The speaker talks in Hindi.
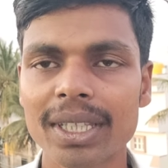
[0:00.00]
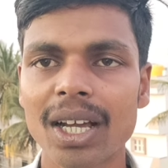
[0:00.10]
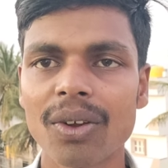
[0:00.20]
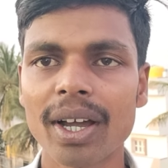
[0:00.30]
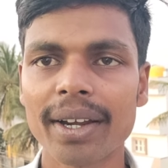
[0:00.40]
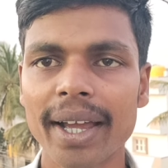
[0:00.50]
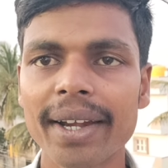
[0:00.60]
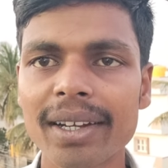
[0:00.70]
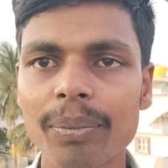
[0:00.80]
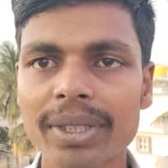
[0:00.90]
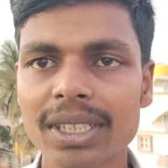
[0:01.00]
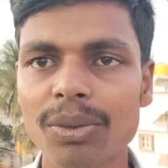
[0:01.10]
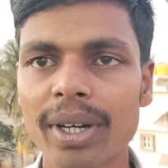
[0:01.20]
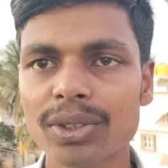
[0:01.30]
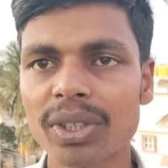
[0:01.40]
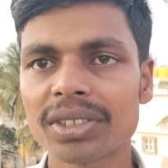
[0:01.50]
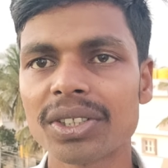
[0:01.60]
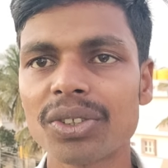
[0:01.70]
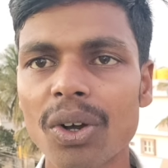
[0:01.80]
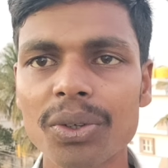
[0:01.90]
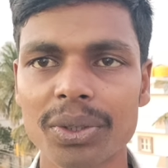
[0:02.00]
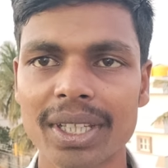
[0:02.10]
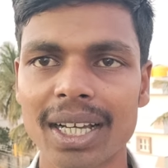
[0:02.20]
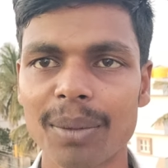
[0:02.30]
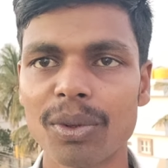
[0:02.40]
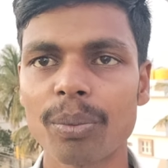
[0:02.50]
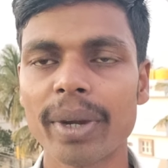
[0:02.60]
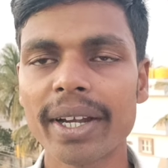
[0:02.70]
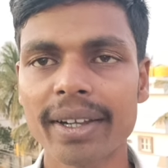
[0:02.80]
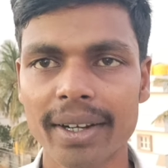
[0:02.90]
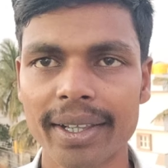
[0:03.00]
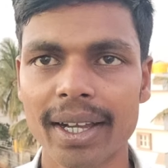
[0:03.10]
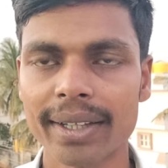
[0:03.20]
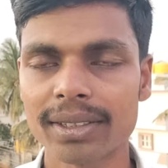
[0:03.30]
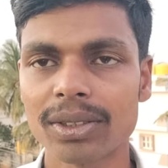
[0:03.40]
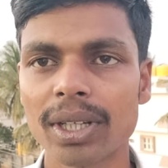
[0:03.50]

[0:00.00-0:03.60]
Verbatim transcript: पता होगा 90 परसेंट वर्क जो है सिट डाउन होता है आप लोग बैठ के करिएगा